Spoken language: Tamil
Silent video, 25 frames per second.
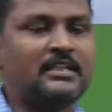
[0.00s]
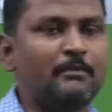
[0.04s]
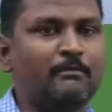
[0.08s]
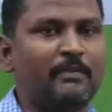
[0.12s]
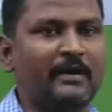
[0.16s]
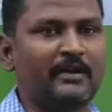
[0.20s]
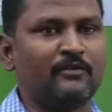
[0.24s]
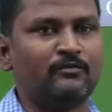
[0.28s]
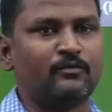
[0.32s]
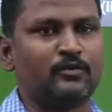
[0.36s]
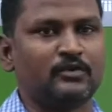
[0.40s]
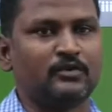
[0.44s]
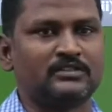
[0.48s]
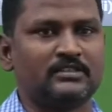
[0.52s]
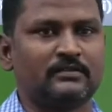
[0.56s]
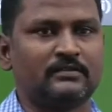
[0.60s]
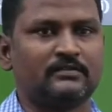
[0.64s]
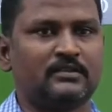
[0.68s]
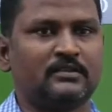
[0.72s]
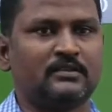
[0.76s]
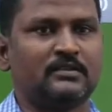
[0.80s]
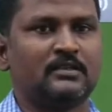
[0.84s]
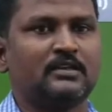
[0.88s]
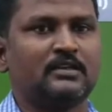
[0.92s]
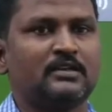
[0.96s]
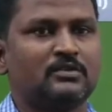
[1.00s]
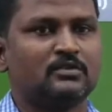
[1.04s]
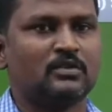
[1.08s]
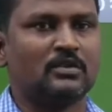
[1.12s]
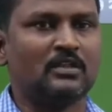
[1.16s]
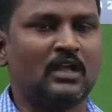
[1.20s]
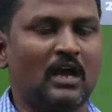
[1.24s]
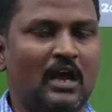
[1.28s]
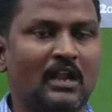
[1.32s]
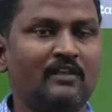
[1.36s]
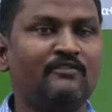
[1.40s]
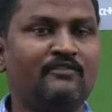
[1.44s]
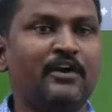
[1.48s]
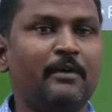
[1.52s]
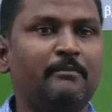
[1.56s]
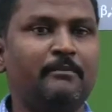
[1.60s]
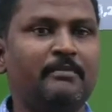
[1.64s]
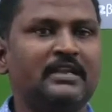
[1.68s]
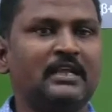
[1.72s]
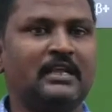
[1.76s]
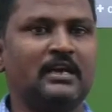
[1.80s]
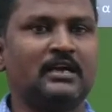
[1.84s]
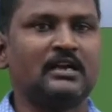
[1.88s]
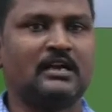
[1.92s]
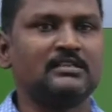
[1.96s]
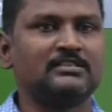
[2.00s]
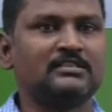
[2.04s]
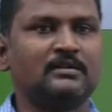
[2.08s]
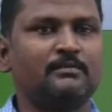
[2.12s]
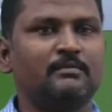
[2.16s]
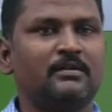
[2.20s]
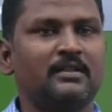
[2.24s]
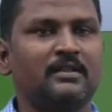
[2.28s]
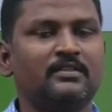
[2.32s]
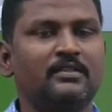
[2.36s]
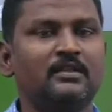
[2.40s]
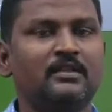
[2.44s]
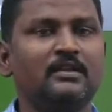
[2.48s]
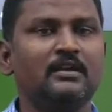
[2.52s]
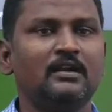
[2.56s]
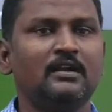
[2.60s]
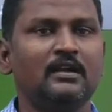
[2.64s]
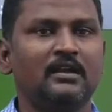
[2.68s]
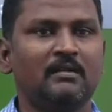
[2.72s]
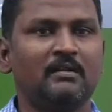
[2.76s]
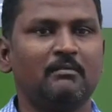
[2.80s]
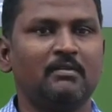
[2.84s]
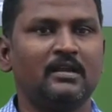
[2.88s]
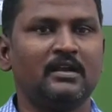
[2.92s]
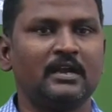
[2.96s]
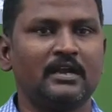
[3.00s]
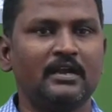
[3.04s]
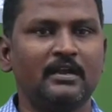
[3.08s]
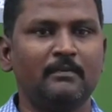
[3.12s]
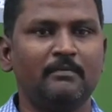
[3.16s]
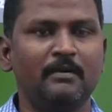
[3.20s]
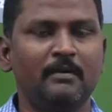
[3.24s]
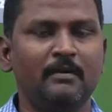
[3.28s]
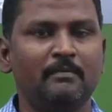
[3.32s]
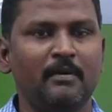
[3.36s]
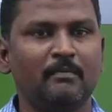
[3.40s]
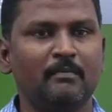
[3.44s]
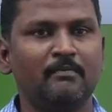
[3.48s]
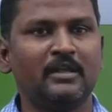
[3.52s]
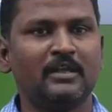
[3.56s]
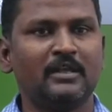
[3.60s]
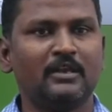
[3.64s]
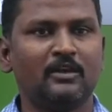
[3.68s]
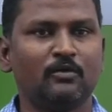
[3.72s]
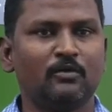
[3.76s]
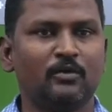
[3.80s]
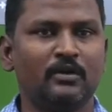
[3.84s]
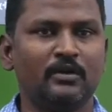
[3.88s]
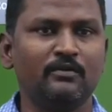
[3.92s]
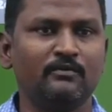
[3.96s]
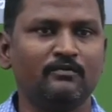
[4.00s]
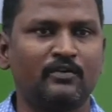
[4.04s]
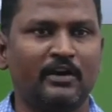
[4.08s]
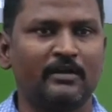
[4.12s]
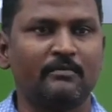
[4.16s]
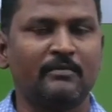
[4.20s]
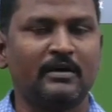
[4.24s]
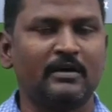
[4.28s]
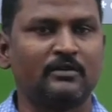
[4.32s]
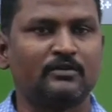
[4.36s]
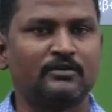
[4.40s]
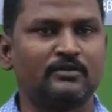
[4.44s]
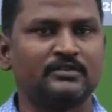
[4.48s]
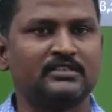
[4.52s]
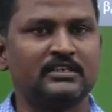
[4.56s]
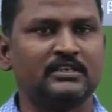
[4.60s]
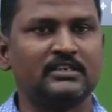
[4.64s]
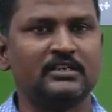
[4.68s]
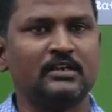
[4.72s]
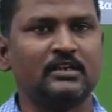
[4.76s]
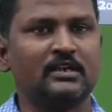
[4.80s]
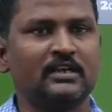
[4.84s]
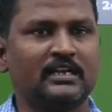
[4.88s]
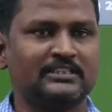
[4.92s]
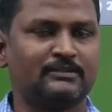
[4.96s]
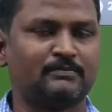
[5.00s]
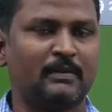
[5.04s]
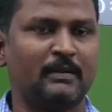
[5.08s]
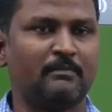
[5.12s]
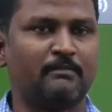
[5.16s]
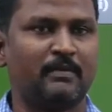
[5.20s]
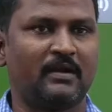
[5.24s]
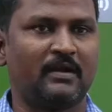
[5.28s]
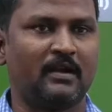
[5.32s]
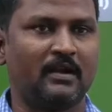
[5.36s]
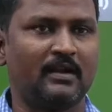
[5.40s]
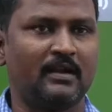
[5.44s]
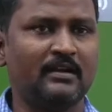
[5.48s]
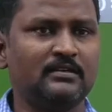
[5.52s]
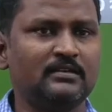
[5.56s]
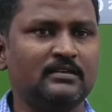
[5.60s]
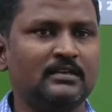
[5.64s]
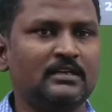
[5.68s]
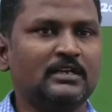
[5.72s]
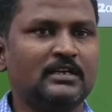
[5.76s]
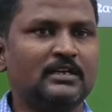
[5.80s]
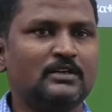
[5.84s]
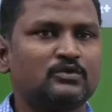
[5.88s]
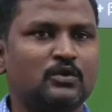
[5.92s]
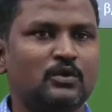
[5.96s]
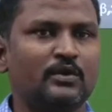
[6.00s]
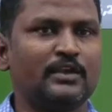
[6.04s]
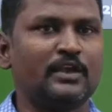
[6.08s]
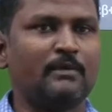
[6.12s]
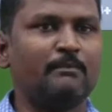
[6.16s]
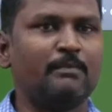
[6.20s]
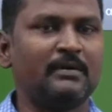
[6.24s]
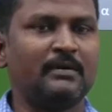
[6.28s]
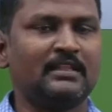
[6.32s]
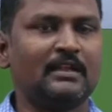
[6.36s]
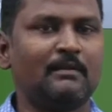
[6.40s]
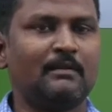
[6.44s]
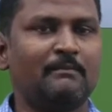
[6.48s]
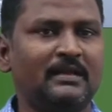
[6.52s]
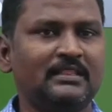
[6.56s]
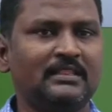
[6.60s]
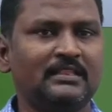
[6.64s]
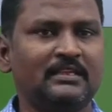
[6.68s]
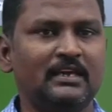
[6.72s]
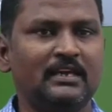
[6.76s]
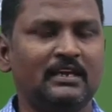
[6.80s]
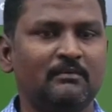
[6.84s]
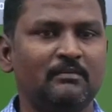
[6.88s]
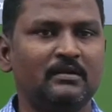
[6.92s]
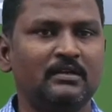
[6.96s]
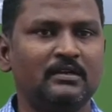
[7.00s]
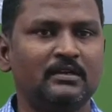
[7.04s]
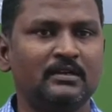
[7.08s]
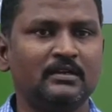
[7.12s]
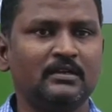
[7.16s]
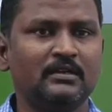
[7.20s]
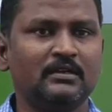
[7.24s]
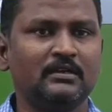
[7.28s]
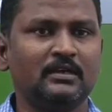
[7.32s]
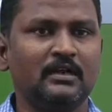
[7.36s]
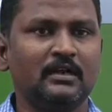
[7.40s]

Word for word: த்ரீ பாயிண்ட் ஃபோர் செவன் ஸோ இந்த ஆல்ஃபா பீட்டா கான்செப்ட்லேருந்து நம்மளுக்கு கண்டிப்பாக பப்ளிக்கில் ஒரு ஃபைவ் மார்க் கொஸ்டின் எக்ஸ்பெக்ட் பண்ணலாம் ஸோ இப்போ இதில் பார்த்தீங்கன்னா நம்மளுக்கு